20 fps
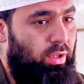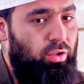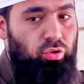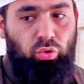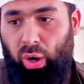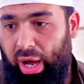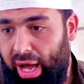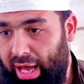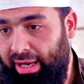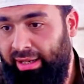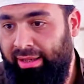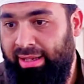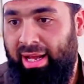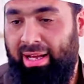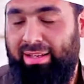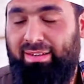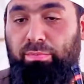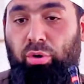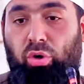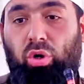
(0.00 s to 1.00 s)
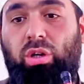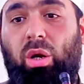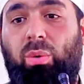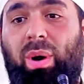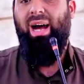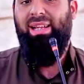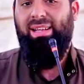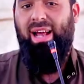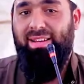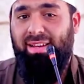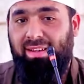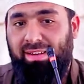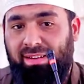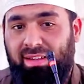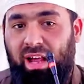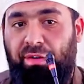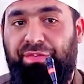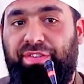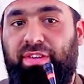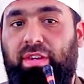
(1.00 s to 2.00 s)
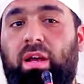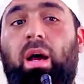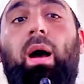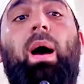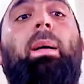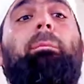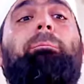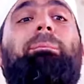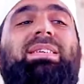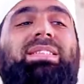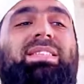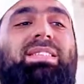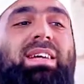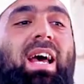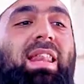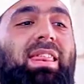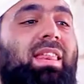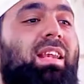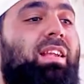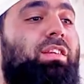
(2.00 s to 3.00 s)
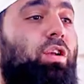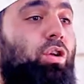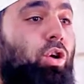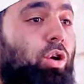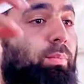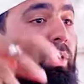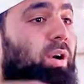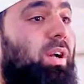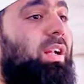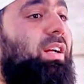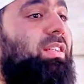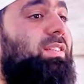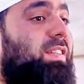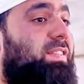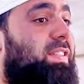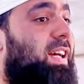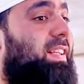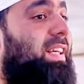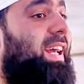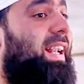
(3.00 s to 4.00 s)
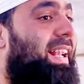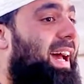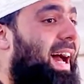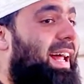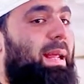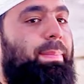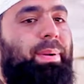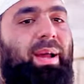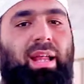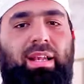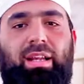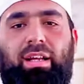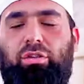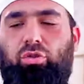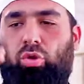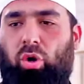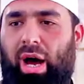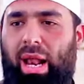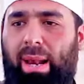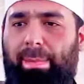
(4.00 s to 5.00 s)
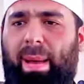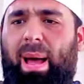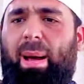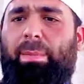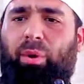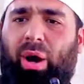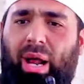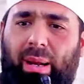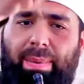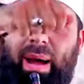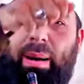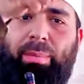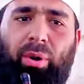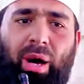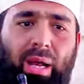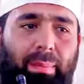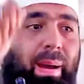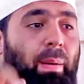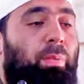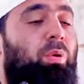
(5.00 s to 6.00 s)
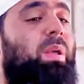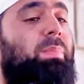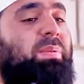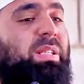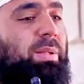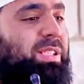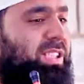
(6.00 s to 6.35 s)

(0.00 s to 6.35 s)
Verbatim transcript: سؤال الناس بكون الواحد عزيز النفس بس كثرة الأمور الاقتصادية اللي عليه بخليه يطرق هالباب وهالباب وهالباب ويمشي